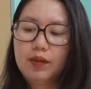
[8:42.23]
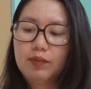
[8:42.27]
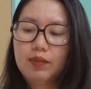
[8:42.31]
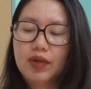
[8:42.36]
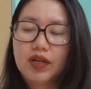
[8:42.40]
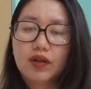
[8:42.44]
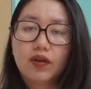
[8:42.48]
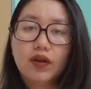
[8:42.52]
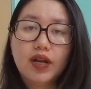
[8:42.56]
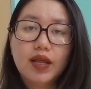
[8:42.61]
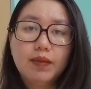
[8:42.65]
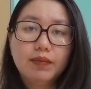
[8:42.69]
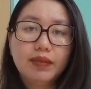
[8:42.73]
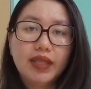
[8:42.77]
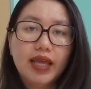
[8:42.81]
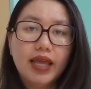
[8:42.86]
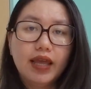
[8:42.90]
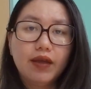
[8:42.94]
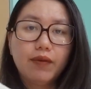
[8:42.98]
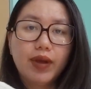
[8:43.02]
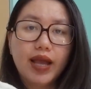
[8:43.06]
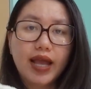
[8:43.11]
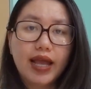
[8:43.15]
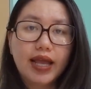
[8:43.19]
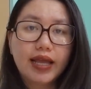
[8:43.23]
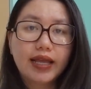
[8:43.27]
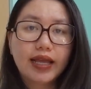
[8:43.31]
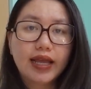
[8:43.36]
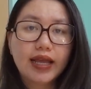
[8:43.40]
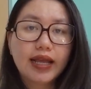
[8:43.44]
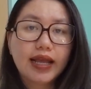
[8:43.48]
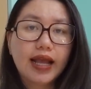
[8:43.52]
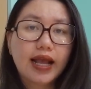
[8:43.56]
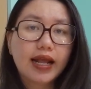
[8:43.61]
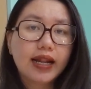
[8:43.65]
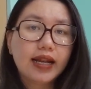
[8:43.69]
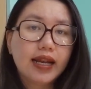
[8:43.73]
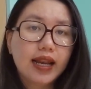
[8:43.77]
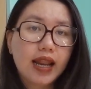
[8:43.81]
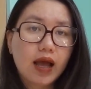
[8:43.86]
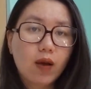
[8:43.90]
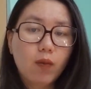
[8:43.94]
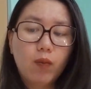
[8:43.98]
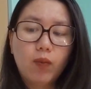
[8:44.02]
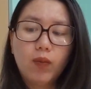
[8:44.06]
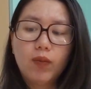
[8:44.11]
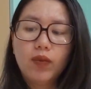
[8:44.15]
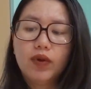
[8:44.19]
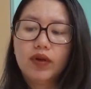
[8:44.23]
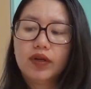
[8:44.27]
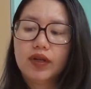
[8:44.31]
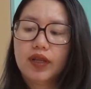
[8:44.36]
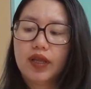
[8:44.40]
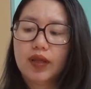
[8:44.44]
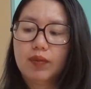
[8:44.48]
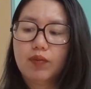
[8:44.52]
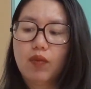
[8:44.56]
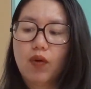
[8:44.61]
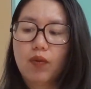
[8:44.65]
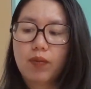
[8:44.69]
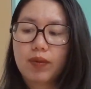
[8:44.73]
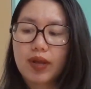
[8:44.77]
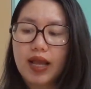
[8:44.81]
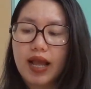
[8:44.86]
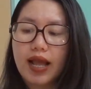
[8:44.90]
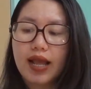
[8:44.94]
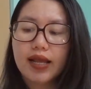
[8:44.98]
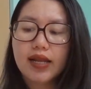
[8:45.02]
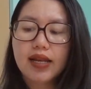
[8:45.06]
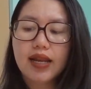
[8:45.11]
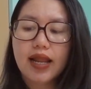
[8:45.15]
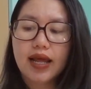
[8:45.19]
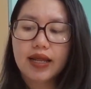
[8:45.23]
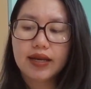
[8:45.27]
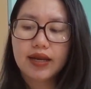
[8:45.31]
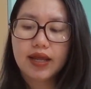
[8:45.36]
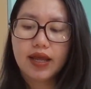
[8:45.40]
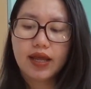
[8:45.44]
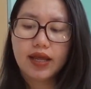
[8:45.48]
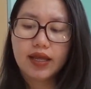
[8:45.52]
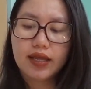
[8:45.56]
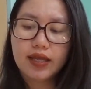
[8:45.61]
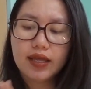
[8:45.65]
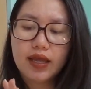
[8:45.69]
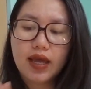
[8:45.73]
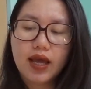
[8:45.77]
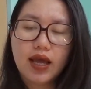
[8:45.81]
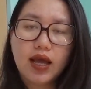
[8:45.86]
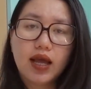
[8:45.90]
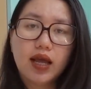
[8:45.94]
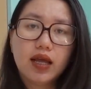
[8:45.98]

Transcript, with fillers: mình có đem theo hai cái khăn lông thì một cái là để